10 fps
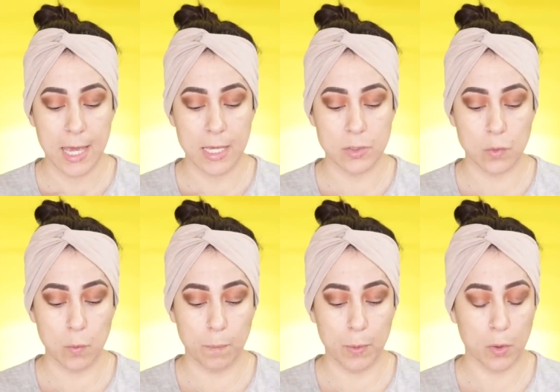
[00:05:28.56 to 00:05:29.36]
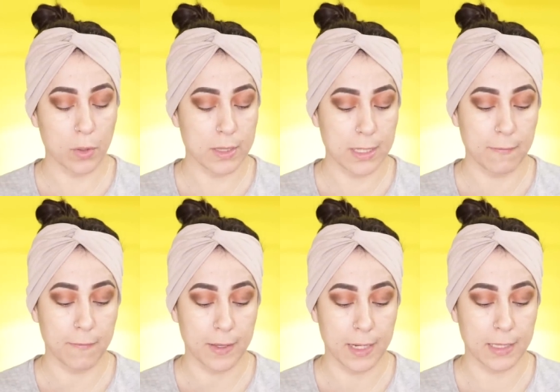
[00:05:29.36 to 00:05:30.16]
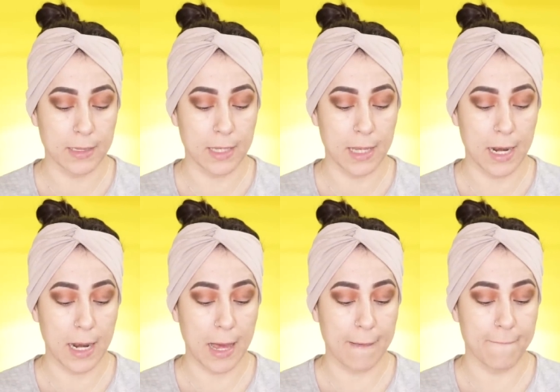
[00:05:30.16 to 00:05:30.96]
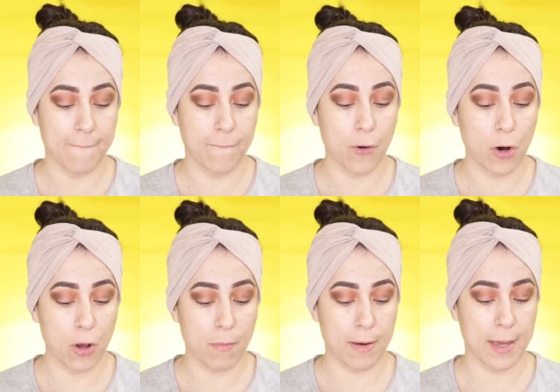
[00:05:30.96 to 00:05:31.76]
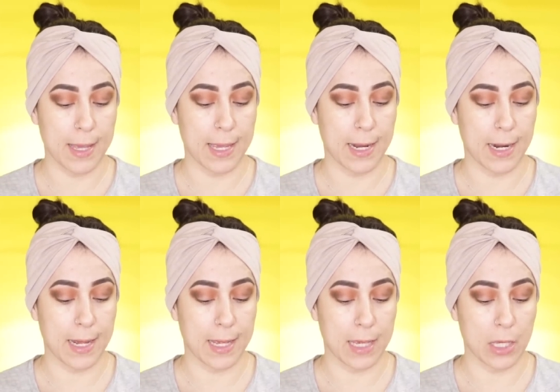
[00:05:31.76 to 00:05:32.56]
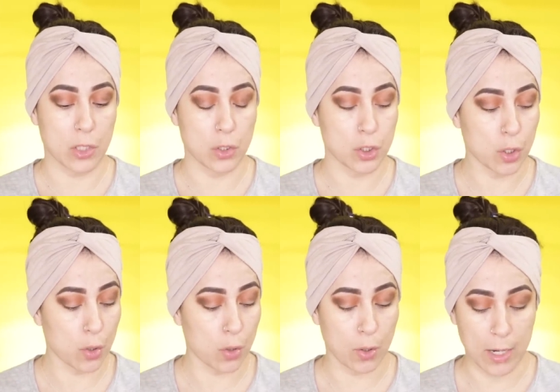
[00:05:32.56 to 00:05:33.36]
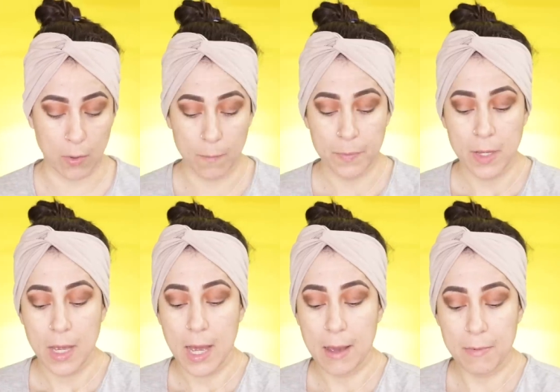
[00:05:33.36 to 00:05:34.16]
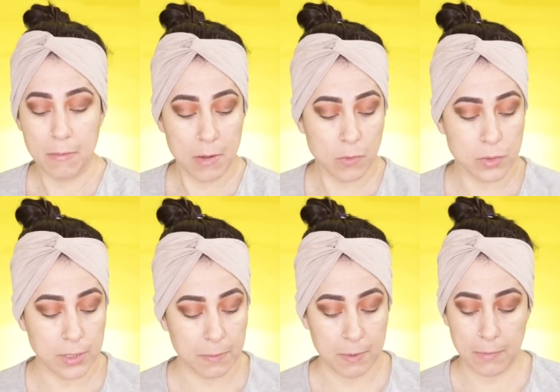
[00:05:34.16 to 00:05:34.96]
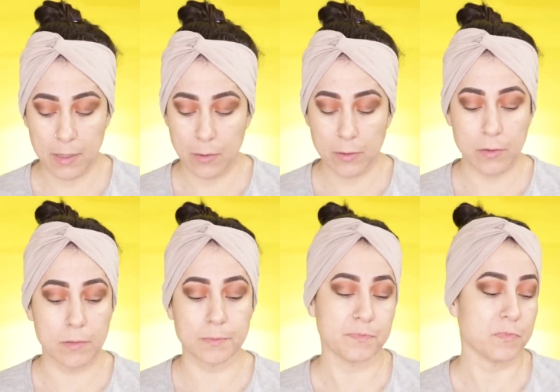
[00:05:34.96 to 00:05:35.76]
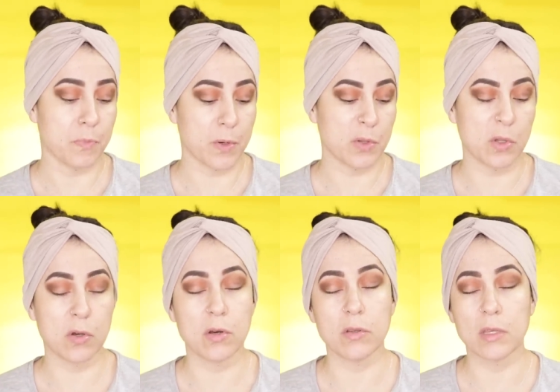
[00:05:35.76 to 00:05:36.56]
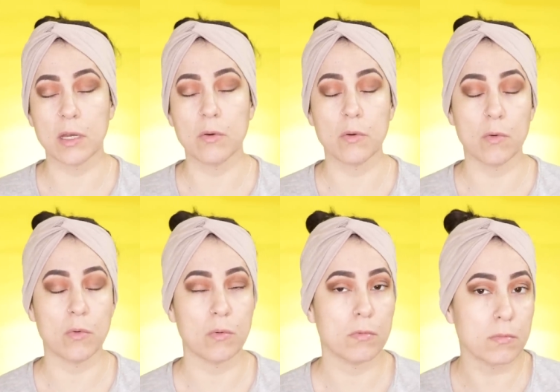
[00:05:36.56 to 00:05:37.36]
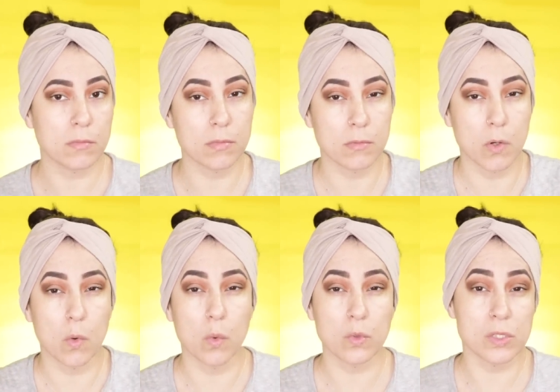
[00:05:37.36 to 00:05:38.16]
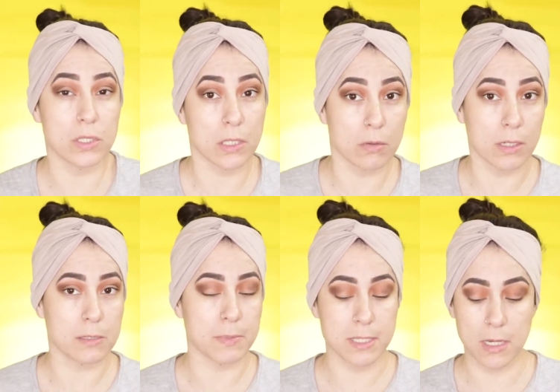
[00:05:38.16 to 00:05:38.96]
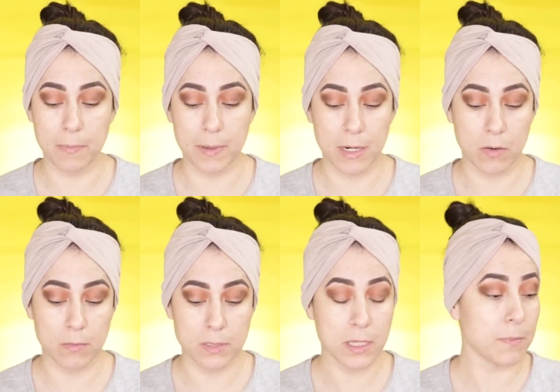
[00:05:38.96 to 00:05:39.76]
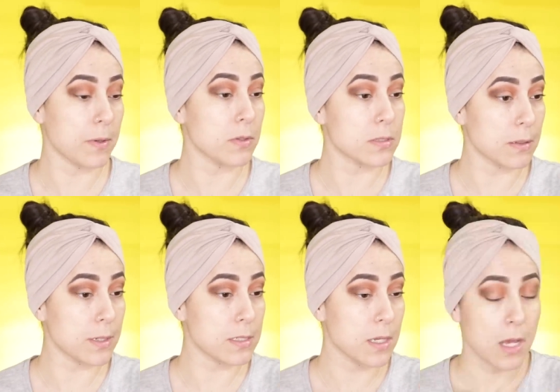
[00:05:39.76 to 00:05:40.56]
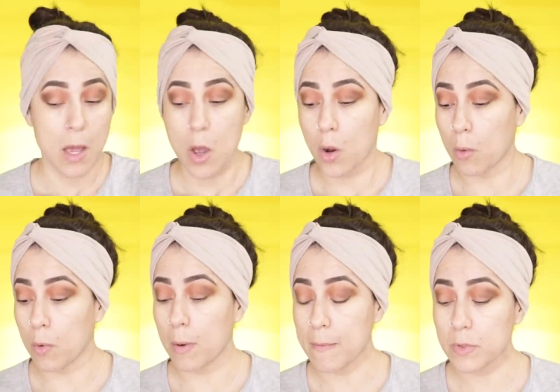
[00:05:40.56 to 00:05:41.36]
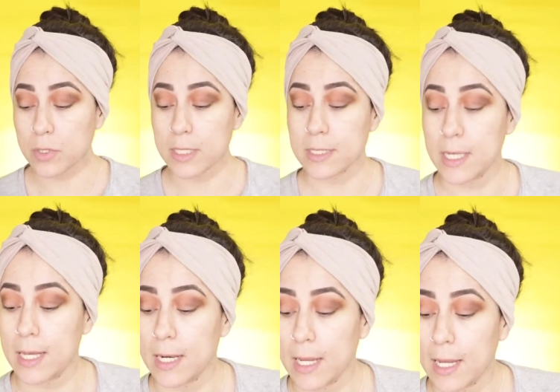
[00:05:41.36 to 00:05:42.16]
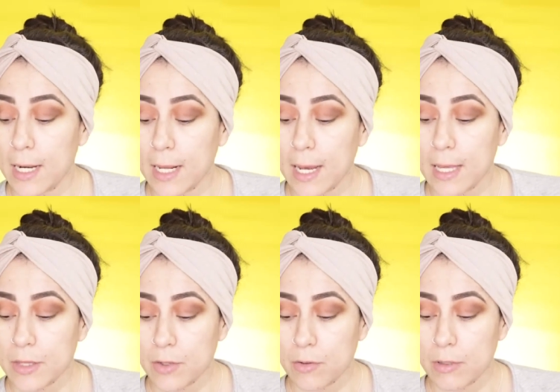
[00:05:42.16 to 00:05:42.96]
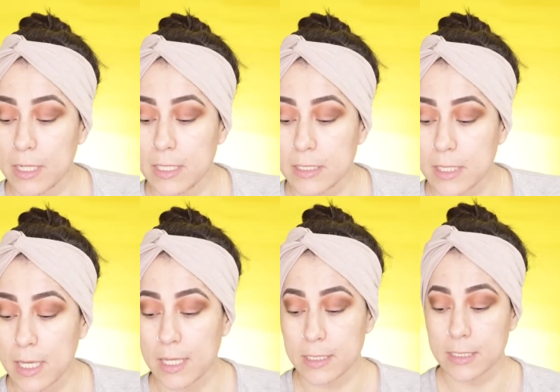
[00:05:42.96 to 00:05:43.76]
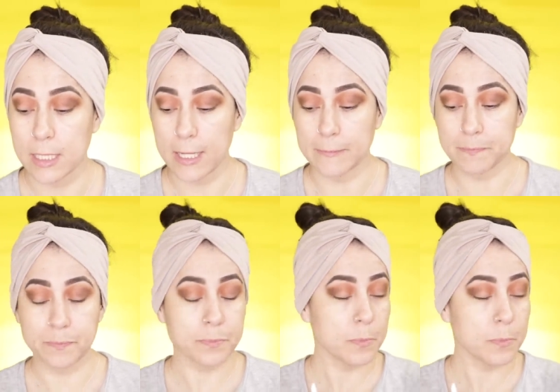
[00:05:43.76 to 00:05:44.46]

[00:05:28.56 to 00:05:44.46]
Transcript: es un poco diferente la forma en la que yo lo hago. A mí me gusta primero no tengo un, sitio en especial para comenzar, pero esta vez, como vamos a hacer el cut crease, este